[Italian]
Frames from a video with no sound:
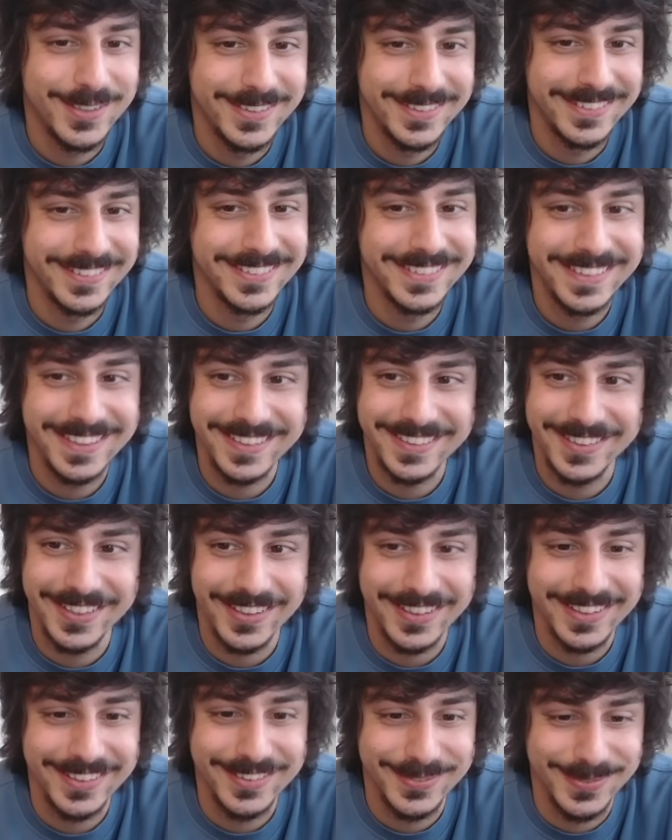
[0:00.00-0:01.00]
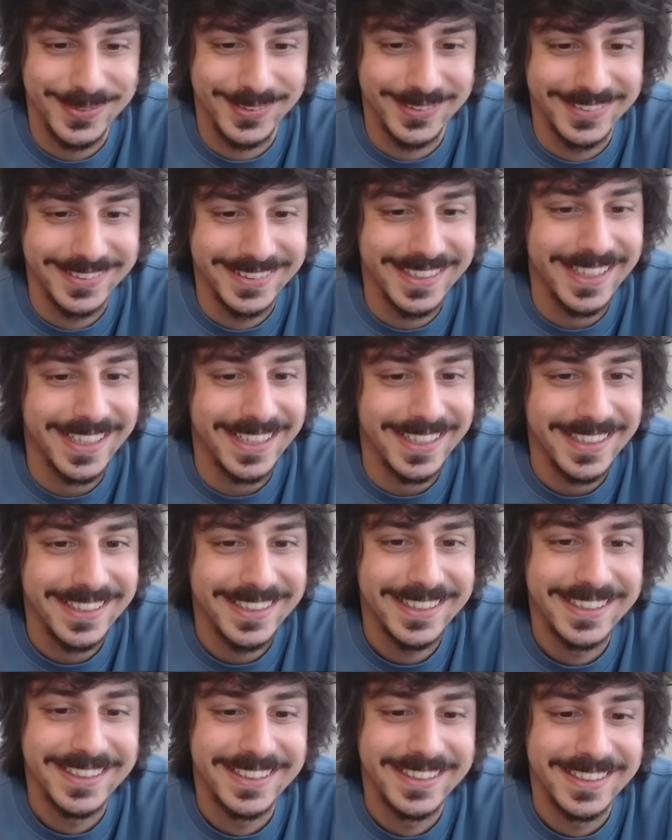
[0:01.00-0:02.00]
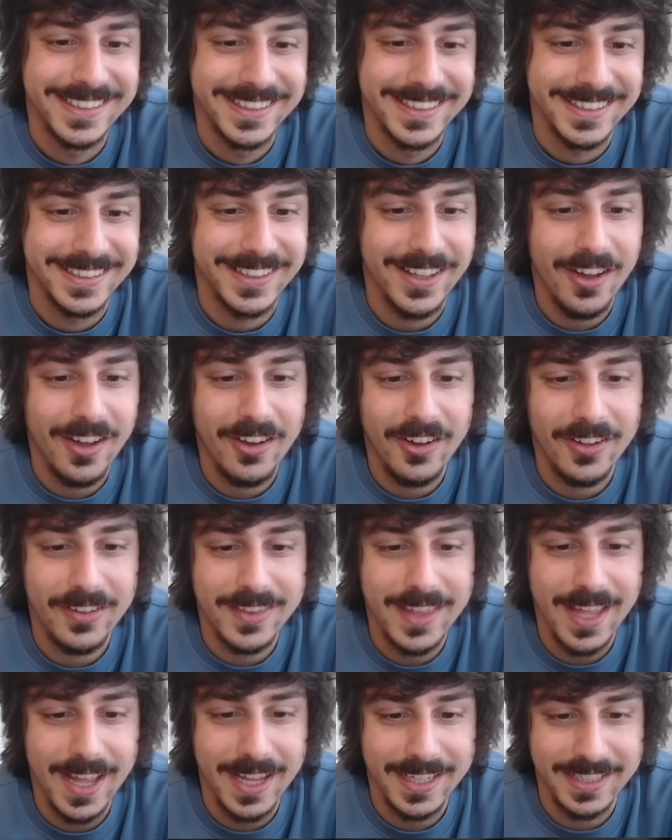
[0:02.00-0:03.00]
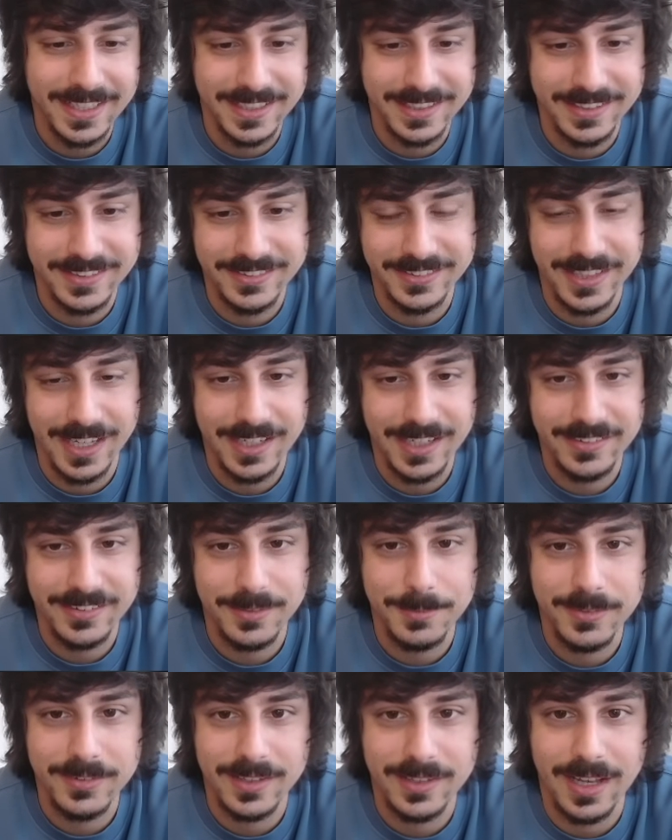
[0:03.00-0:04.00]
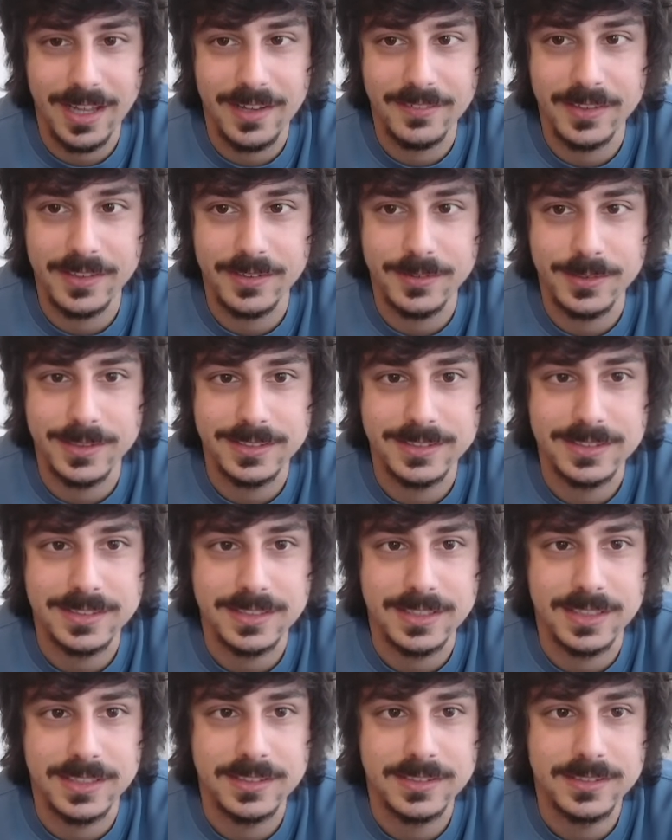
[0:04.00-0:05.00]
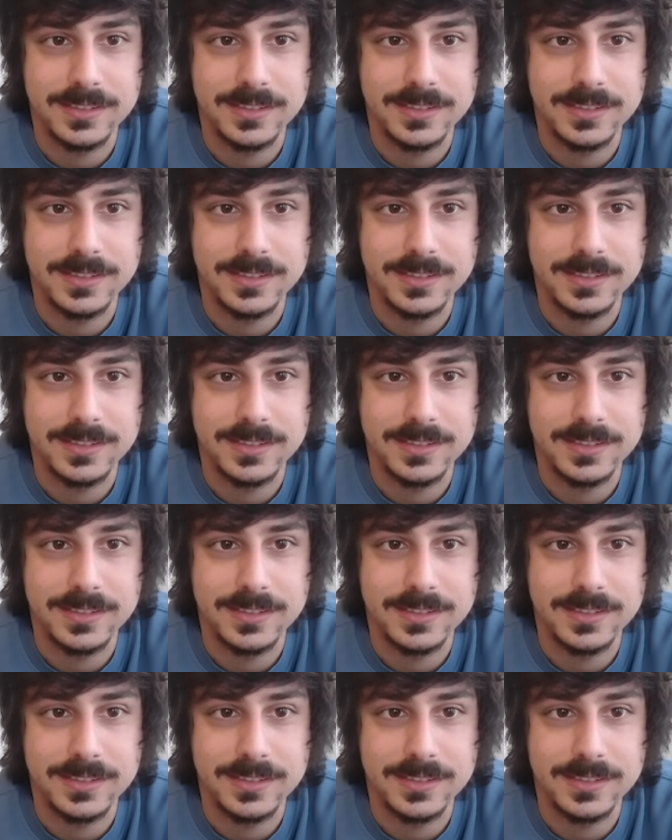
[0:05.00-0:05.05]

non ti so rispondere. No, dai, non è semislava questa.